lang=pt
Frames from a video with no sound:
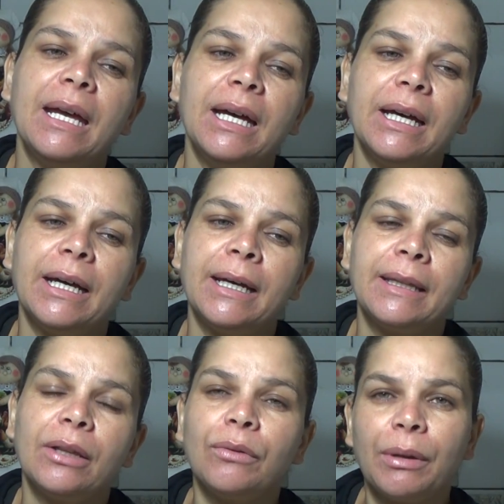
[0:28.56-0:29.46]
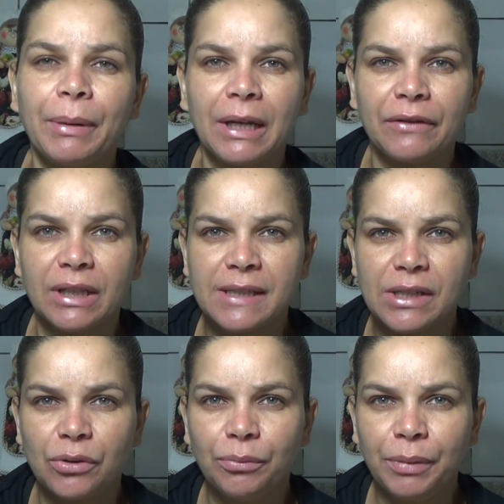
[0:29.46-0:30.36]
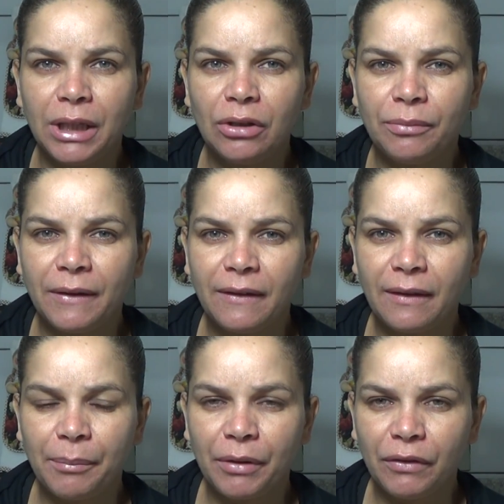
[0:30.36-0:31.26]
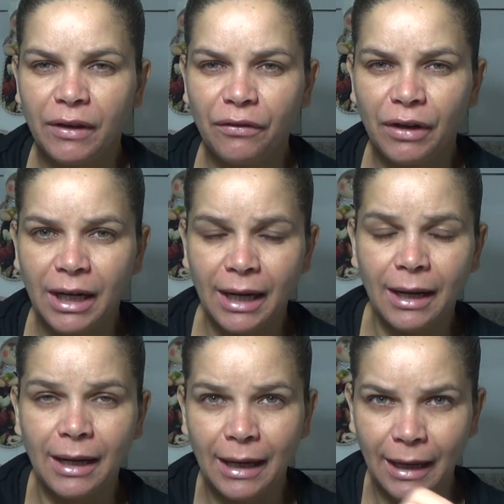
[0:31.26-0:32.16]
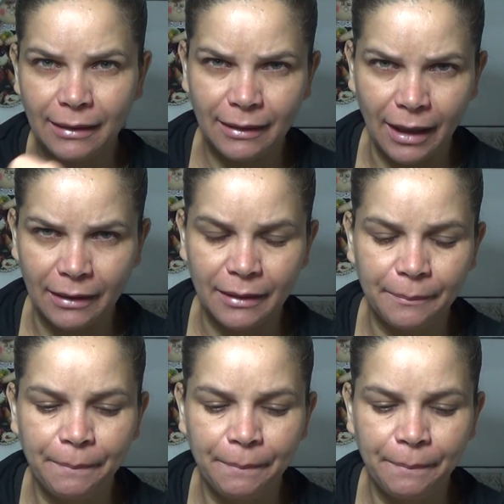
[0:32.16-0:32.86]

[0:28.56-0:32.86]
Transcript: Ah, então a palavra está se cumprindo, mas isso é para você ficar atenta.